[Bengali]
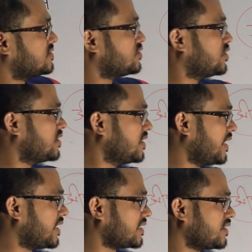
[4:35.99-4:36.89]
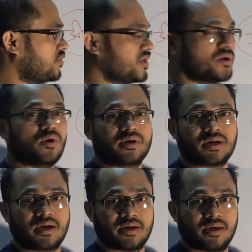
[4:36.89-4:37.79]
ধরে নিন এটা একটা ঘড়ির ঘন্টার
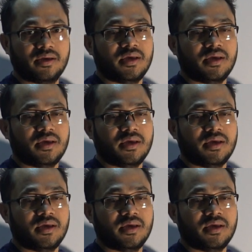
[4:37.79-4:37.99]
কাটা